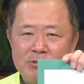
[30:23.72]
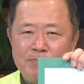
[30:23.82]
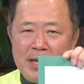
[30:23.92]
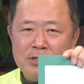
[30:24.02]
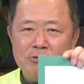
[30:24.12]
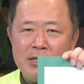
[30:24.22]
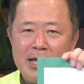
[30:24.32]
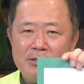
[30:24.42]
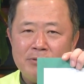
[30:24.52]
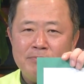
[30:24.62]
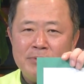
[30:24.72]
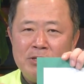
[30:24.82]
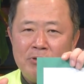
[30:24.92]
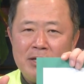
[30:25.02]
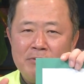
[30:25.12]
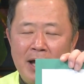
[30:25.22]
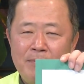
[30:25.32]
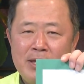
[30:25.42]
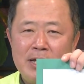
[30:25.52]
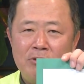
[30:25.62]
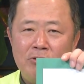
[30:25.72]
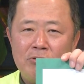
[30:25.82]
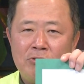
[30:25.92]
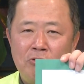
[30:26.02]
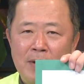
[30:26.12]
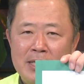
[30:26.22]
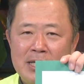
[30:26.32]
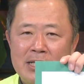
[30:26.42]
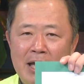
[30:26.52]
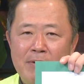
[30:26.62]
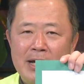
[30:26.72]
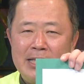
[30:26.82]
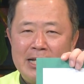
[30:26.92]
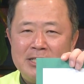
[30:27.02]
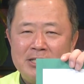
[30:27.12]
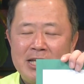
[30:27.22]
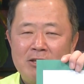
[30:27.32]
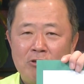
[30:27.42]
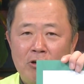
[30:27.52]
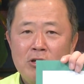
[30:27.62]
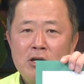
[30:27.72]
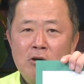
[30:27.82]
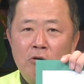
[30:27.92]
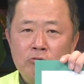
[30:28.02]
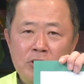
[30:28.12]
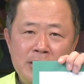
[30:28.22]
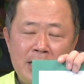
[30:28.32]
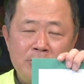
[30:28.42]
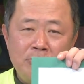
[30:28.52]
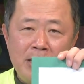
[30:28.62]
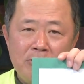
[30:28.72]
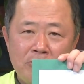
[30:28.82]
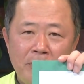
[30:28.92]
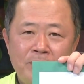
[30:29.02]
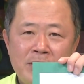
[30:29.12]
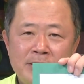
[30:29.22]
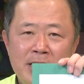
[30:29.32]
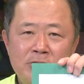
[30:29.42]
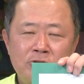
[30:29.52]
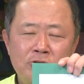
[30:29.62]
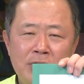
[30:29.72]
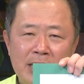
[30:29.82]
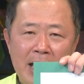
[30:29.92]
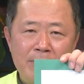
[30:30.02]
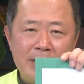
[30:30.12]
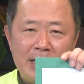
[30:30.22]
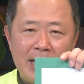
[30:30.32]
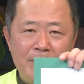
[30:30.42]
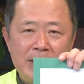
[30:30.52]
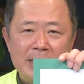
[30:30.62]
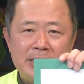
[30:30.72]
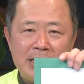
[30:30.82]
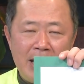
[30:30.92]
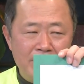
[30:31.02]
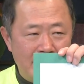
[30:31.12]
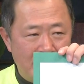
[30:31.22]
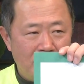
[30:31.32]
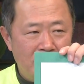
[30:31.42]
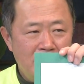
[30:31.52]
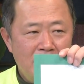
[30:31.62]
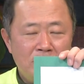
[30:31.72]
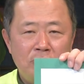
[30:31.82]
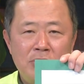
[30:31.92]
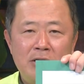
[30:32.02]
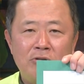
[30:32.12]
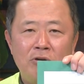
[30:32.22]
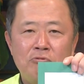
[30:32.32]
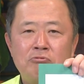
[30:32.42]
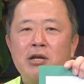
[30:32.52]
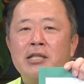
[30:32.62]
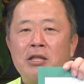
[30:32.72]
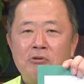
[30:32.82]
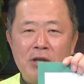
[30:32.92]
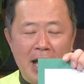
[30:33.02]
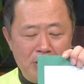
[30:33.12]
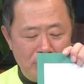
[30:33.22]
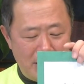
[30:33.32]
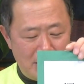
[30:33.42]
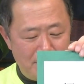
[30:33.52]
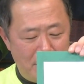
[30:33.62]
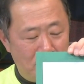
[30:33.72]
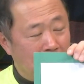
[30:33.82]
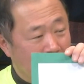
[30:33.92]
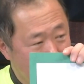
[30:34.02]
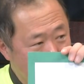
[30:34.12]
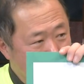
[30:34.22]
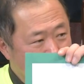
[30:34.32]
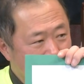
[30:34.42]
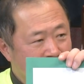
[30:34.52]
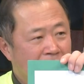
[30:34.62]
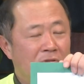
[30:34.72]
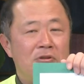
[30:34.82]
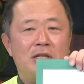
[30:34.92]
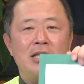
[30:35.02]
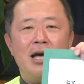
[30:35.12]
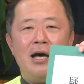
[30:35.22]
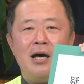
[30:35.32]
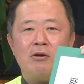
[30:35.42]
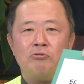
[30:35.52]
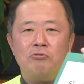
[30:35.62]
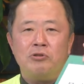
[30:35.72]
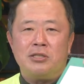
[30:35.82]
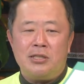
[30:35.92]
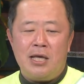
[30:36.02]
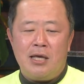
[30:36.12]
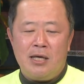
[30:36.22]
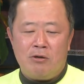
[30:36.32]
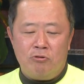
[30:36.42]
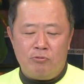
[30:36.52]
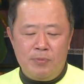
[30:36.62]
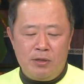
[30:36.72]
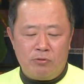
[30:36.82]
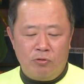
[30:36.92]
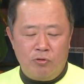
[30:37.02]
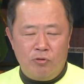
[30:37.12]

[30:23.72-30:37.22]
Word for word: 米中対立におけるアメリカの駒に台湾がなり続けると本当に戦争になるよと、戦争するのは台湾だって、アメリカ人は台湾だよと、そうなるとウクライナのように廃墟になってしまうよとかね、そういったことをですね、国民党